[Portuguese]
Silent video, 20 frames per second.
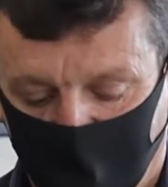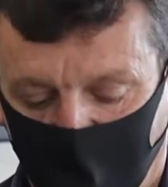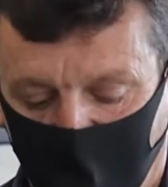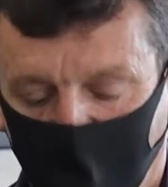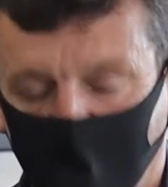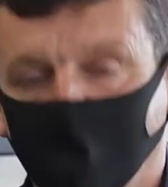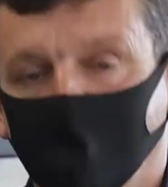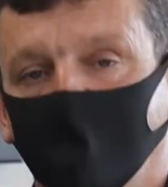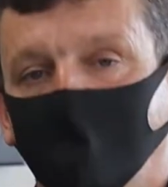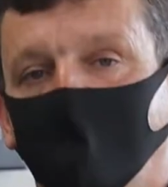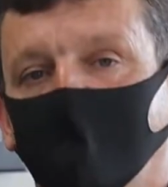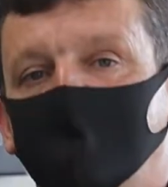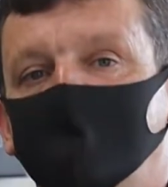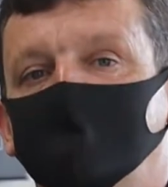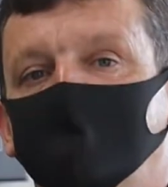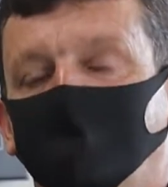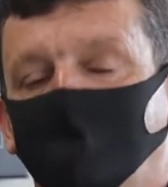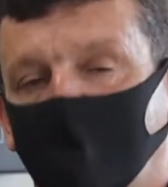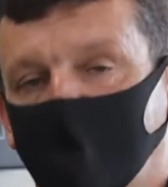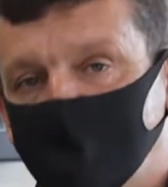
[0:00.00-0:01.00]
ter uma
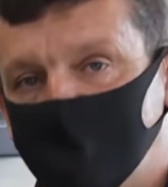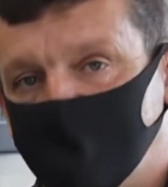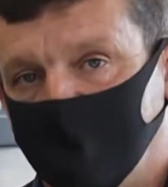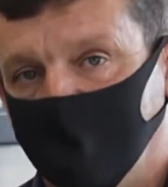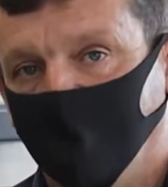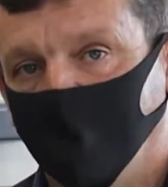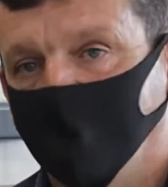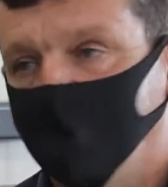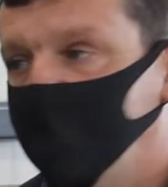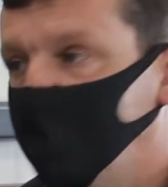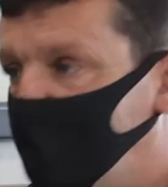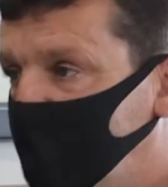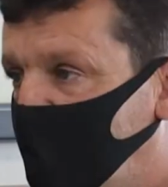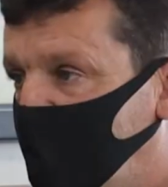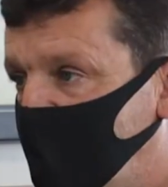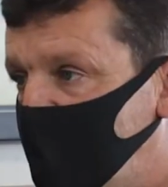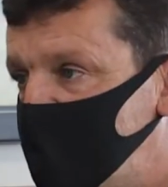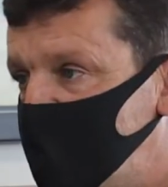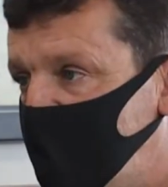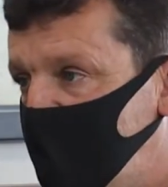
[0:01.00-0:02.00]
participação na
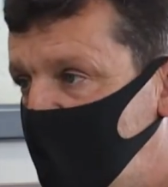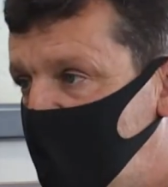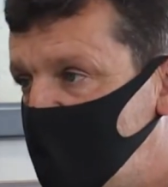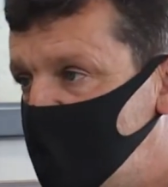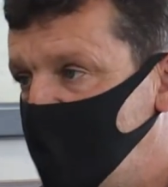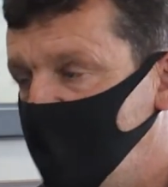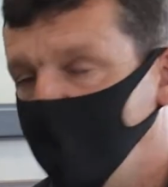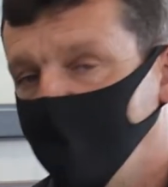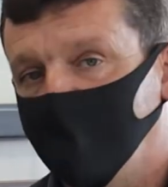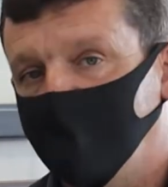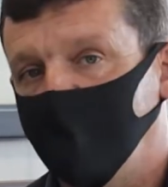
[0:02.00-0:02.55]
nossa religião,